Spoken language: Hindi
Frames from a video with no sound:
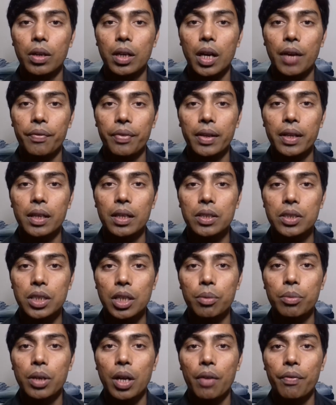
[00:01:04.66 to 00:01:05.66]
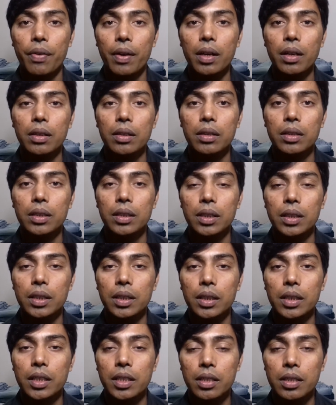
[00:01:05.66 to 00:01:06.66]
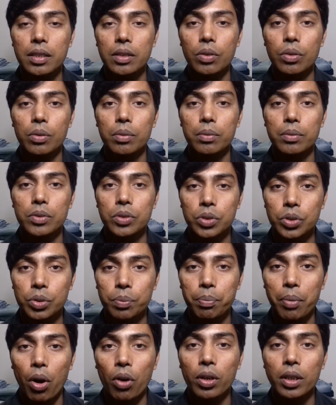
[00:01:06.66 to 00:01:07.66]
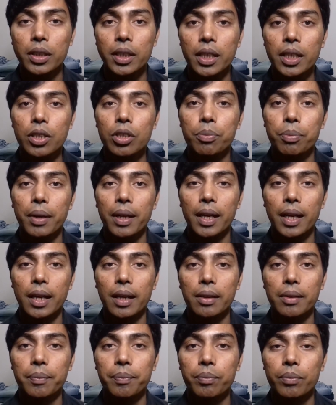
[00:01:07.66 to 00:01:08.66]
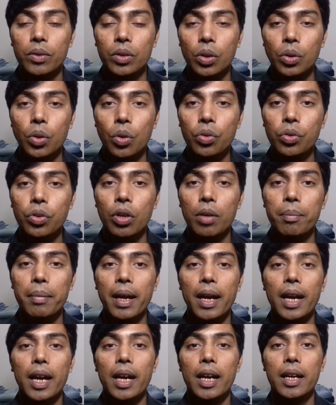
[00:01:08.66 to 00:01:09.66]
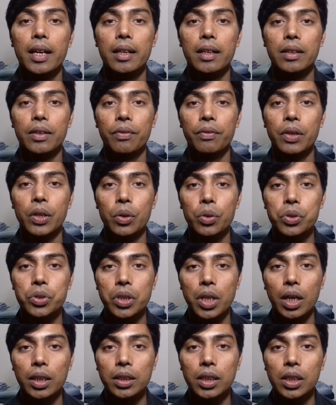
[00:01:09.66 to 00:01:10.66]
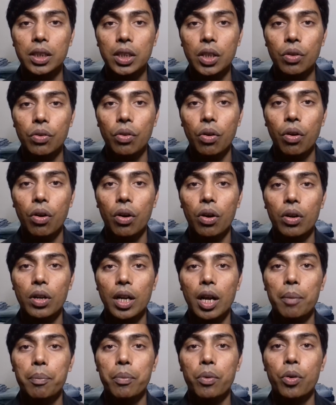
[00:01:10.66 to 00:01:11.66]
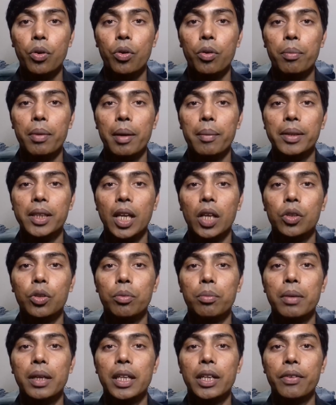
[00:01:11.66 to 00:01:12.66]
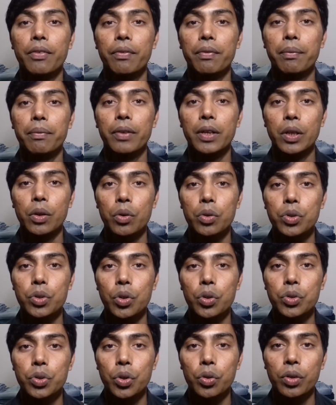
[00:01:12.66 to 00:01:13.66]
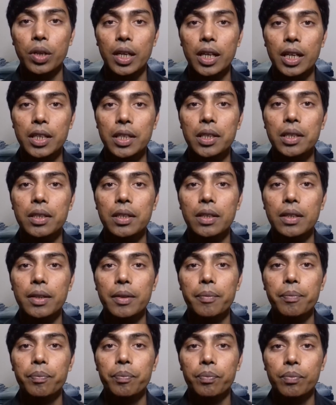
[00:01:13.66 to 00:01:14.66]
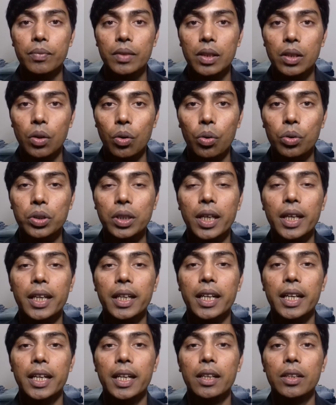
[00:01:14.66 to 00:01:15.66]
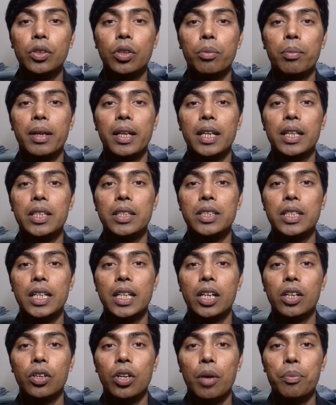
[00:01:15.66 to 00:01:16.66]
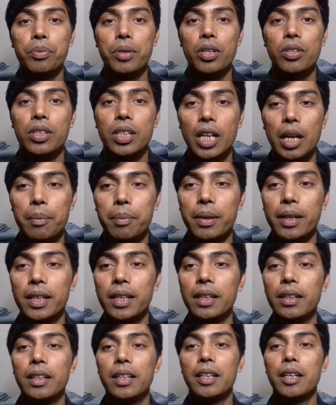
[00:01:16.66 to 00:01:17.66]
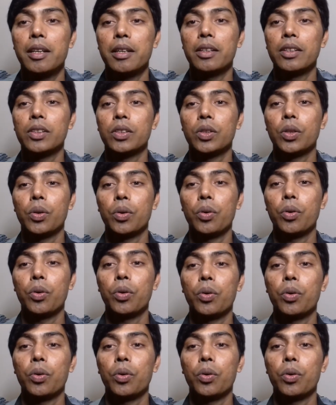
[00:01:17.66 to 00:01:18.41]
काफ़ी अच्छा मुनाफा इस जो प्रोडक्ट है इस पर है तो दोस्तों मैं वीडियो स्टार्ट करता हूँ और आपको मैं बता दूँ मेरी वीडियो जो जो नए लोग देख रहे हैं तो मेरे चैनल को आप सब्सक्राइब करें तो